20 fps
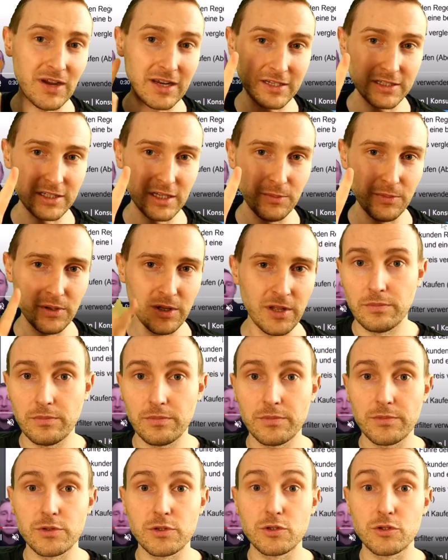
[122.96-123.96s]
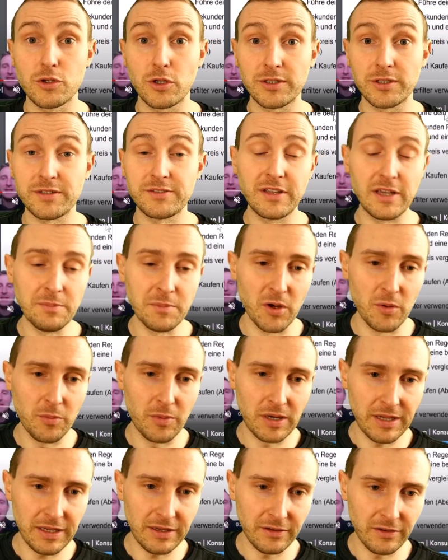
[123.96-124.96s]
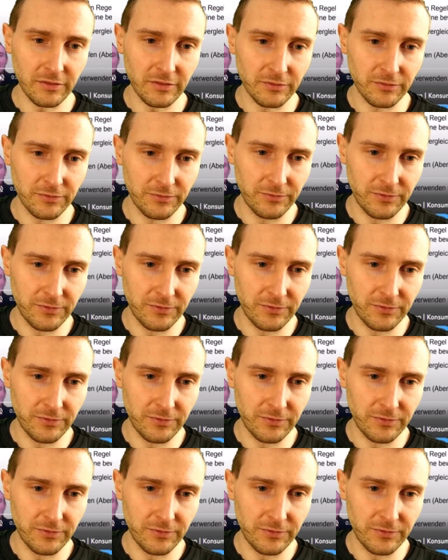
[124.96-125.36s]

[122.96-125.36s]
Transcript: Tipp. Du solltest dir immer überlegen, wie